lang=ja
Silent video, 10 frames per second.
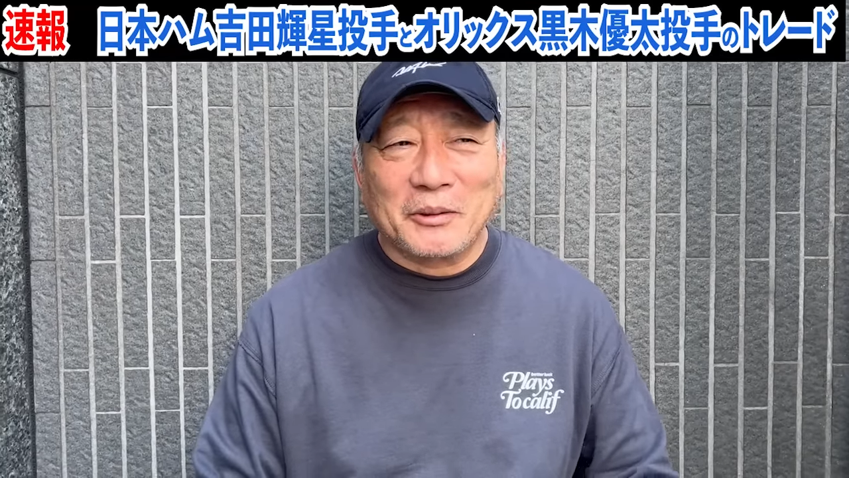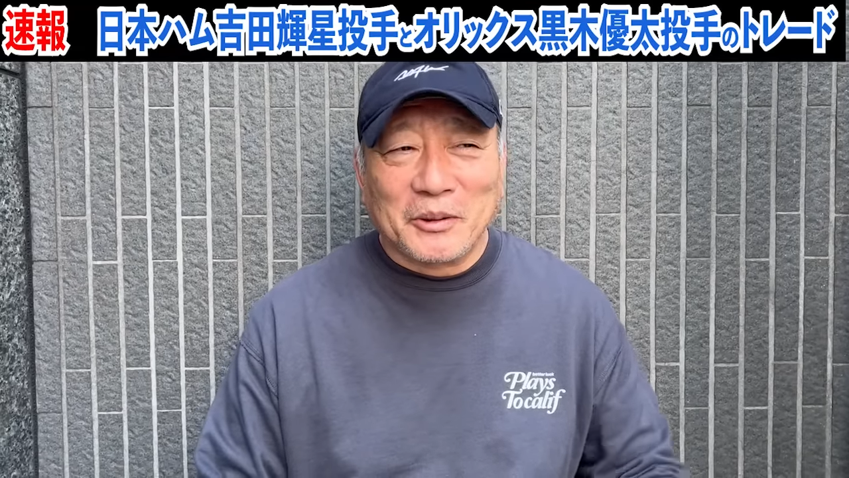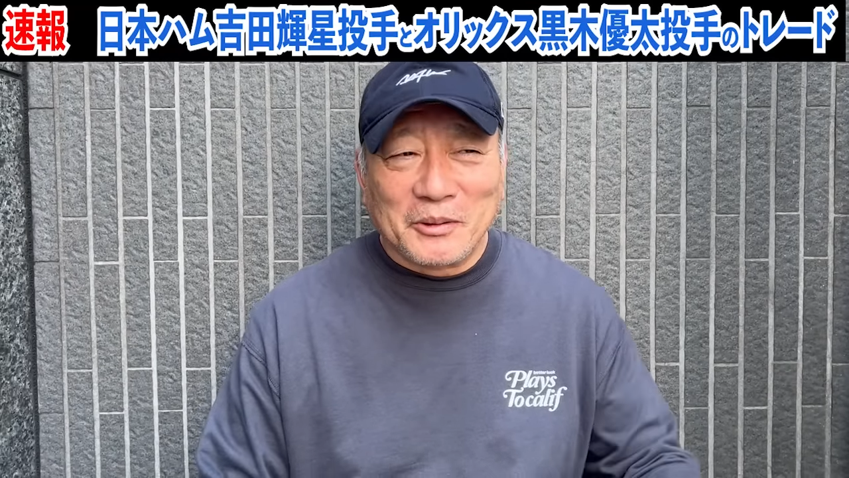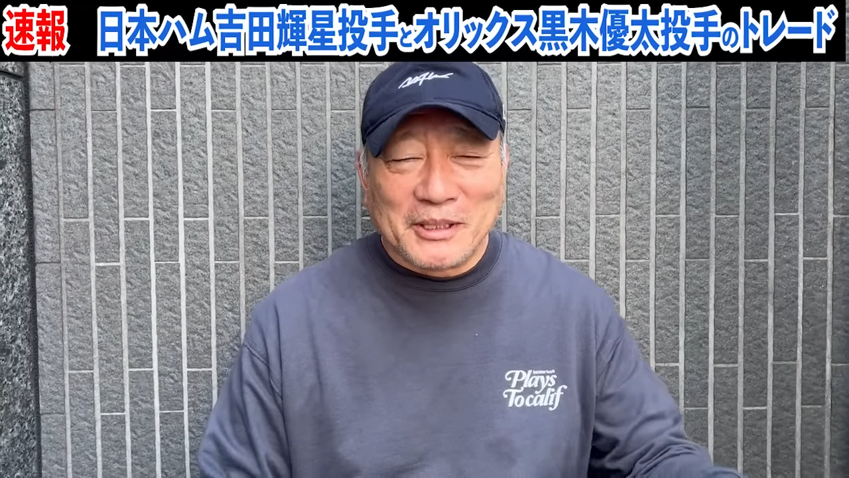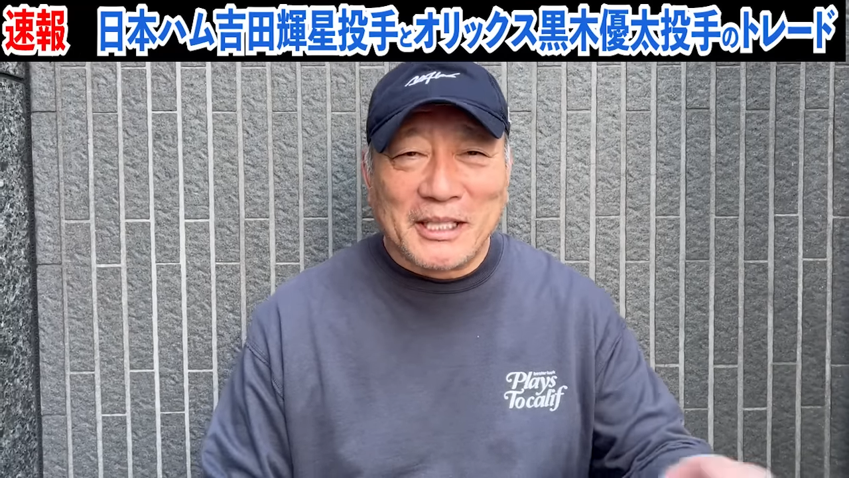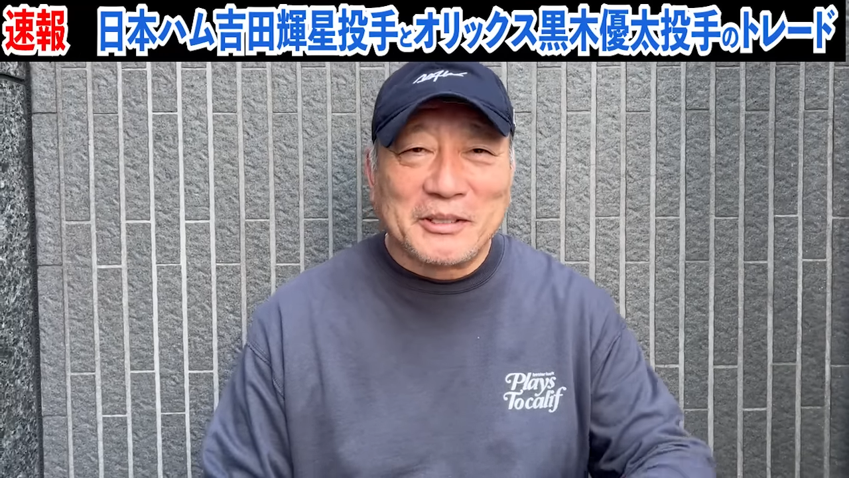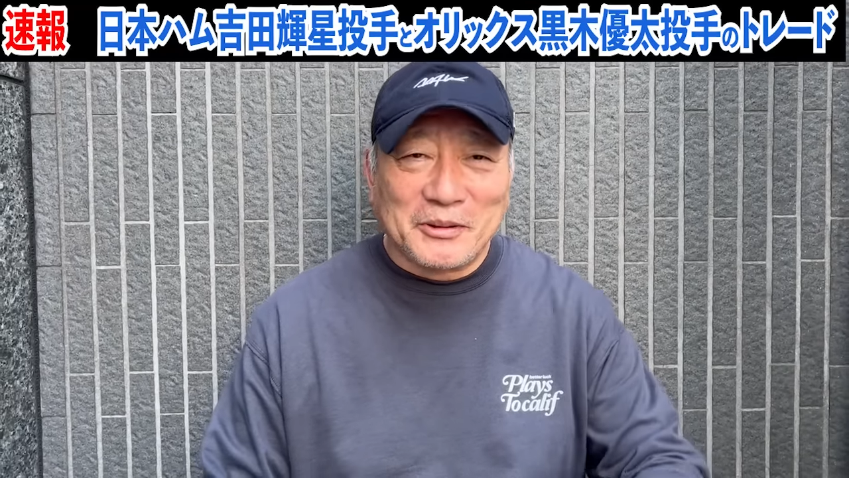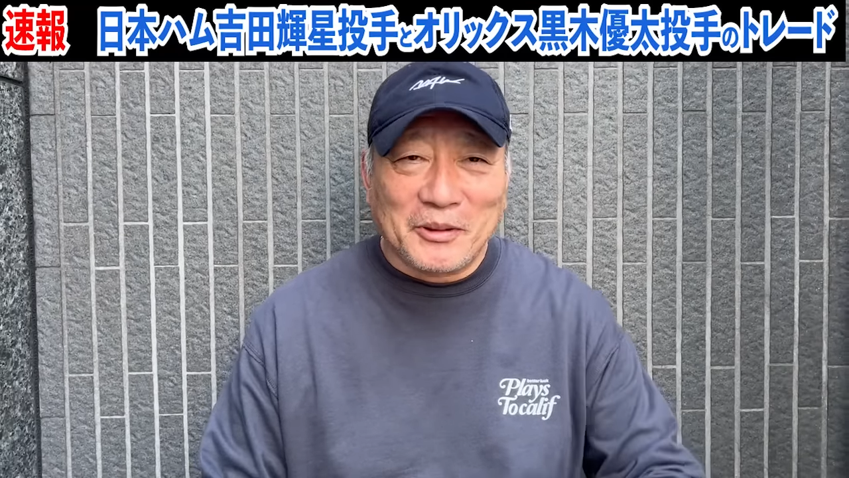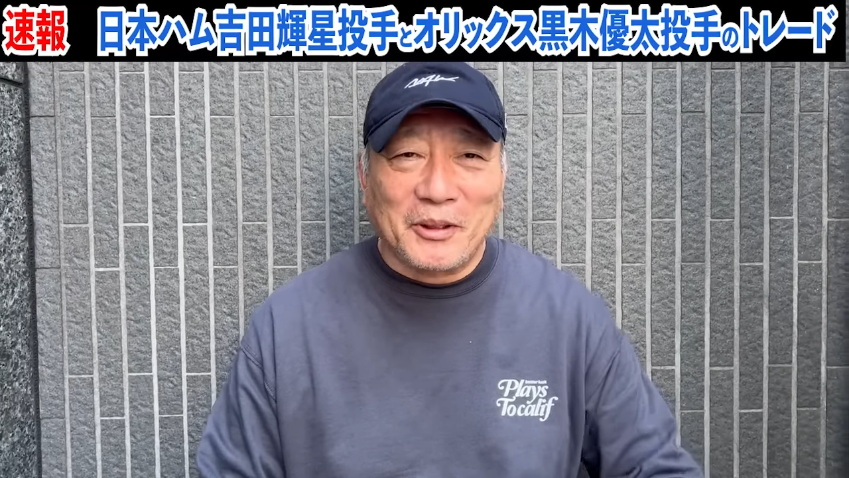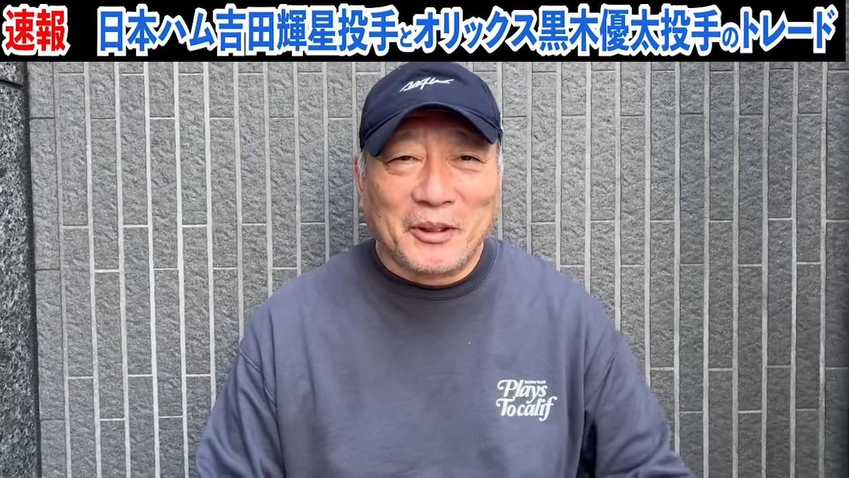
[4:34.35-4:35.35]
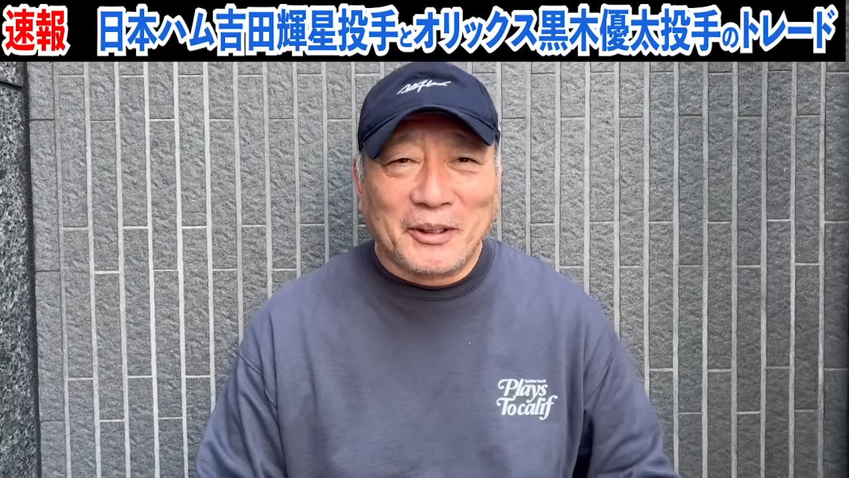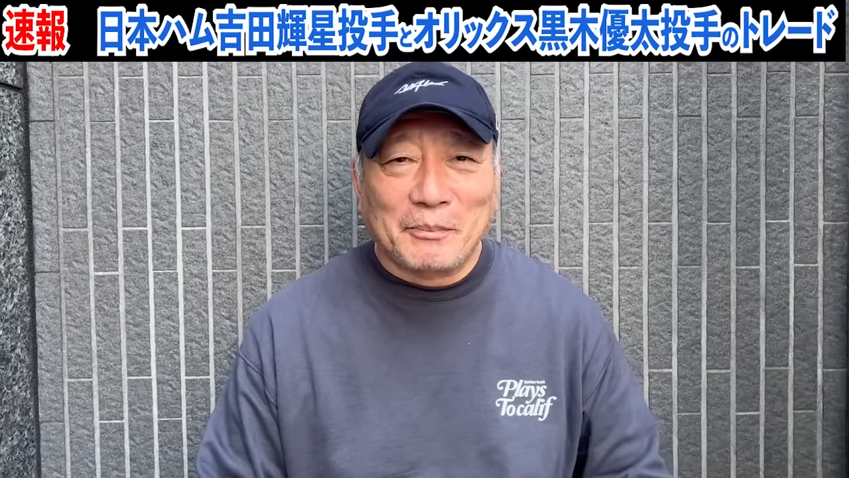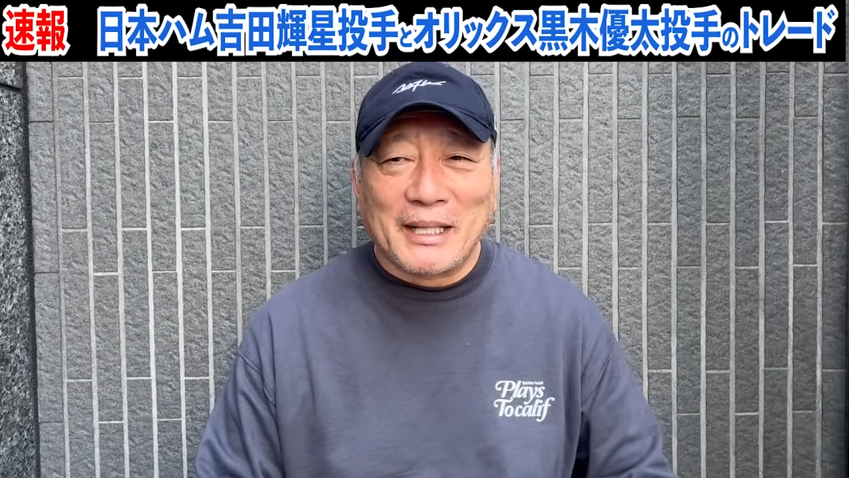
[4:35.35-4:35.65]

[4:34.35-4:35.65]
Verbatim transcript: 同郷の選手を、